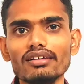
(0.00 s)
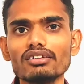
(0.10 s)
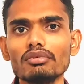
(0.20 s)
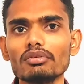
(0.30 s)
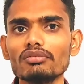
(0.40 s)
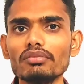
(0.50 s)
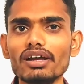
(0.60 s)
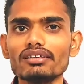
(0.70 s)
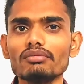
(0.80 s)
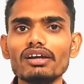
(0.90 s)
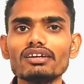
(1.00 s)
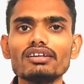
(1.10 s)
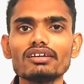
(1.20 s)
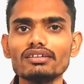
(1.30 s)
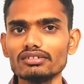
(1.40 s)
ऐसा मैं मतलब ऐसे बाइक
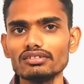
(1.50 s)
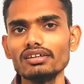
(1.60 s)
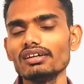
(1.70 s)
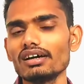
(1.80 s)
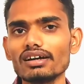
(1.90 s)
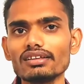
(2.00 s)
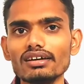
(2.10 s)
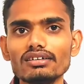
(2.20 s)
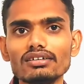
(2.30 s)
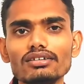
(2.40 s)
लेके ही जा रहा था